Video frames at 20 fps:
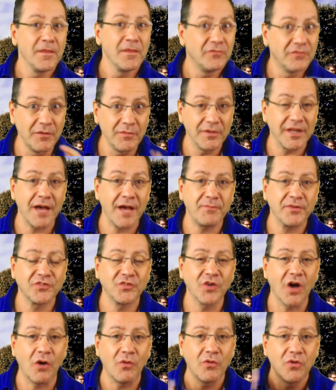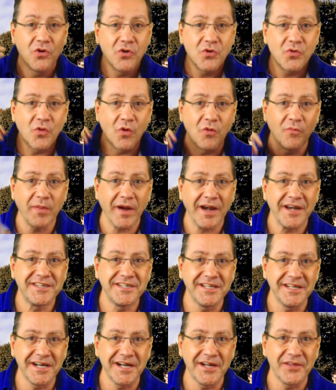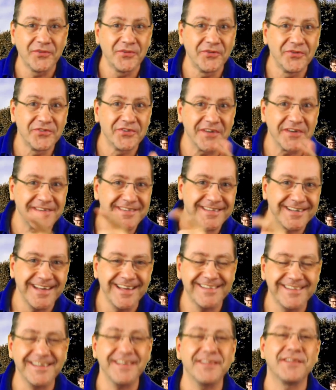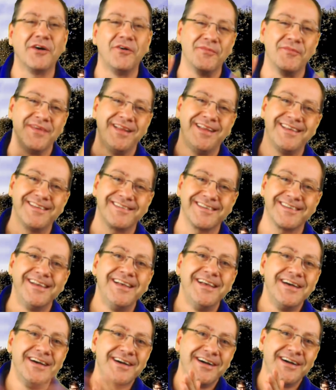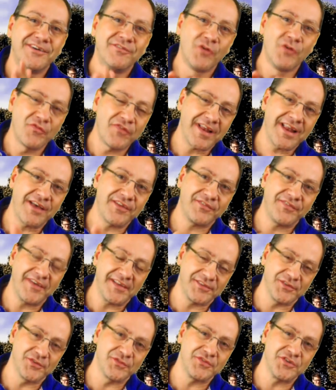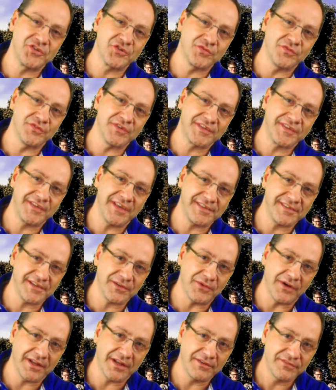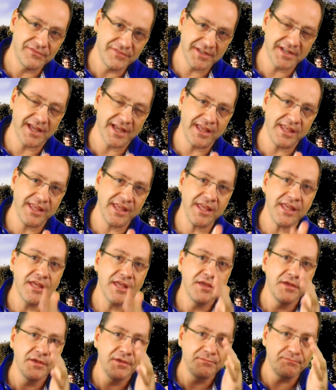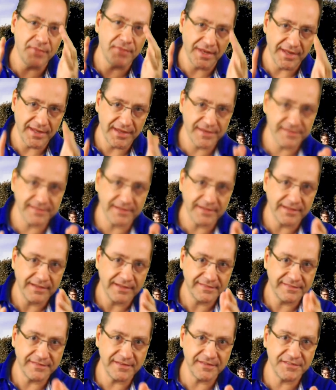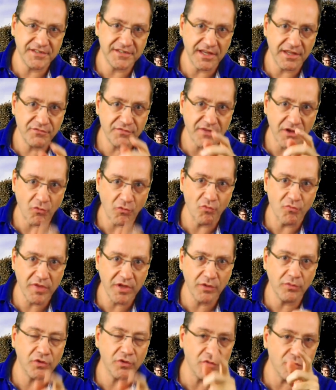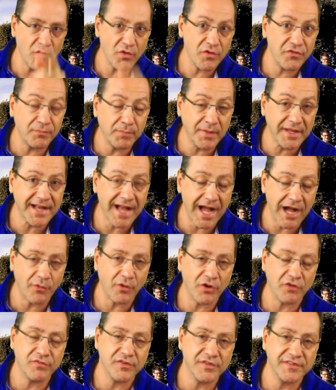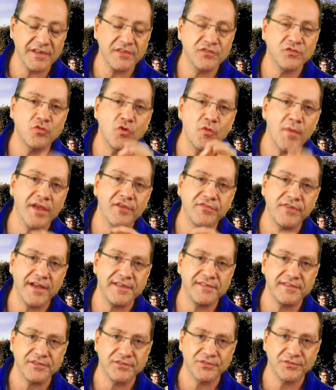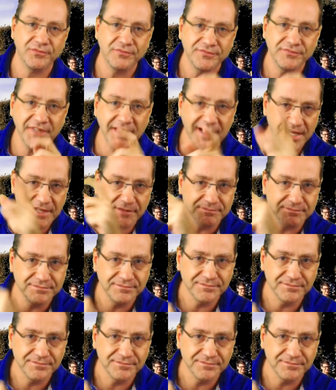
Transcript: Vamos lá, pessoal, compartilhando. Um, dois, três, então, beleza. Vou falar, fazer o um vídeo com vocês agora. Fica aí, beleza? Assiste aí, fica comigo que eu vou explicar agora para vocês como é que faz isso. Fica aí.